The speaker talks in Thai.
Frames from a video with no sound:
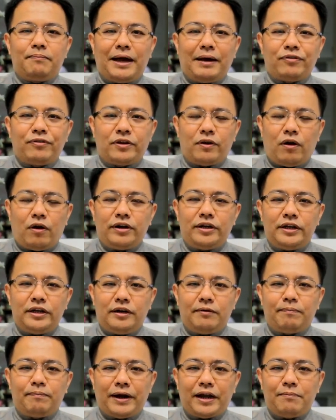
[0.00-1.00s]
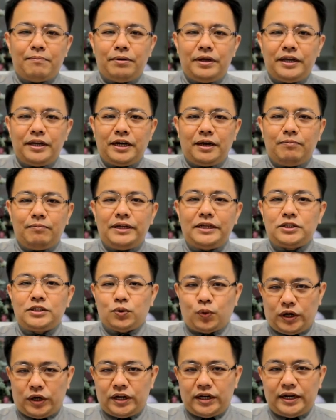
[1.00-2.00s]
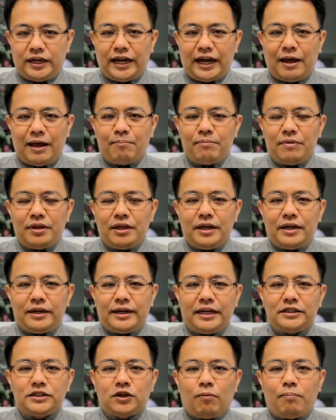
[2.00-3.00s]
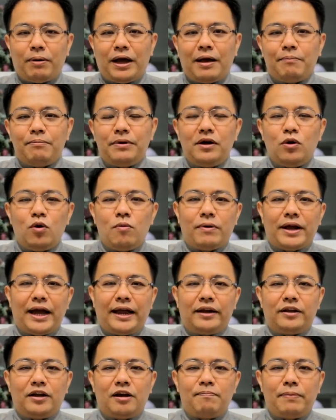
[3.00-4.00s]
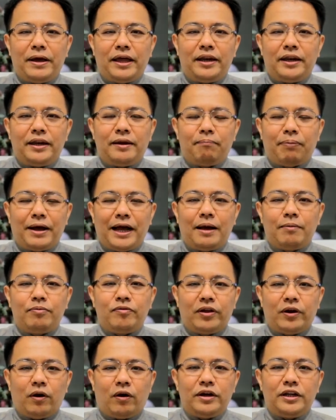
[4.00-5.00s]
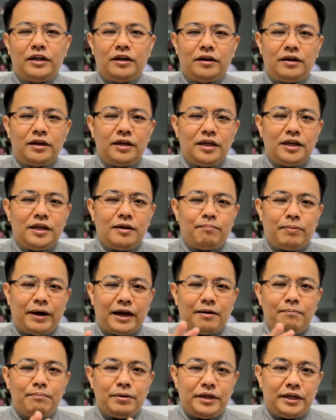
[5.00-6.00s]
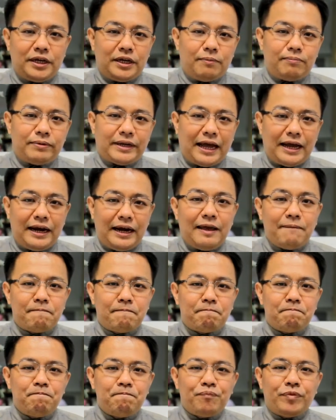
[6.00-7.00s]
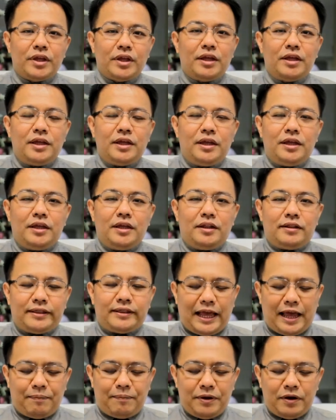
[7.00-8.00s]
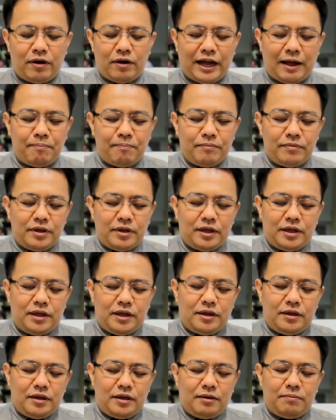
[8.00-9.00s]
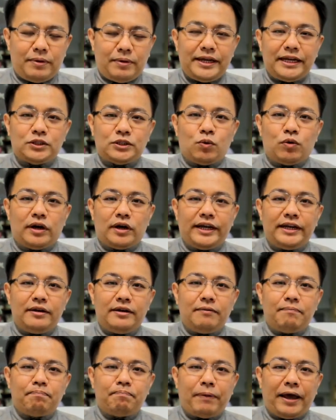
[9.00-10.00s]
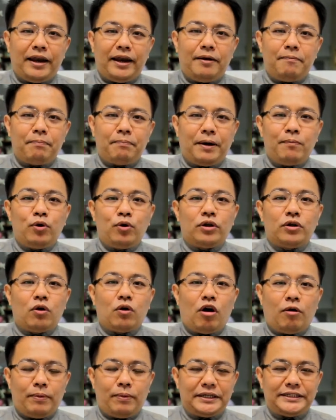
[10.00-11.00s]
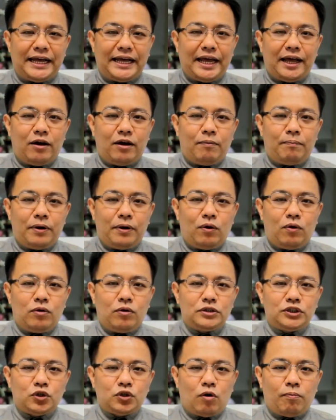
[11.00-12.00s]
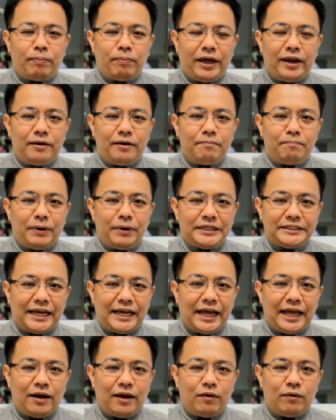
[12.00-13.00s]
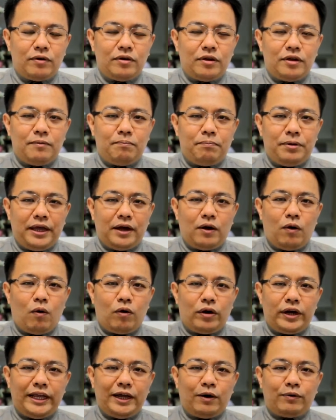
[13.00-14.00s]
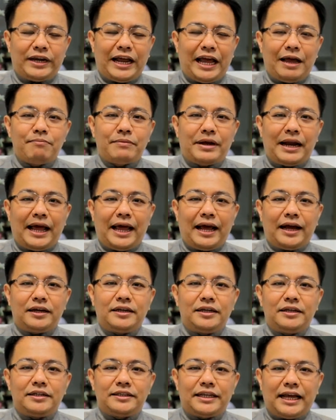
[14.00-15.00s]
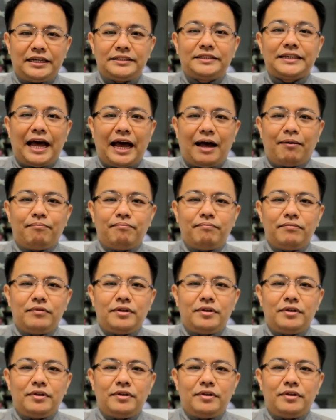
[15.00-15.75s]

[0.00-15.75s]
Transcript: ภาพสะท้อนถึงพระคัมภีร์เดิมอีกส่วนหนึ่งนะครับทั้งสองภาพเมื่อรวมกันก็เป็นภาพสะท้อนถึงพระคัมภีร์เดิมทั้งเล่มแต่พี่น้องครับพระเยซูคริสต์เป็นพระบุตรของพระเจ้า พระองค์ทรงเป็นพระเจ้าเพียงองค์เดียวท่ามกลางทั้งสาม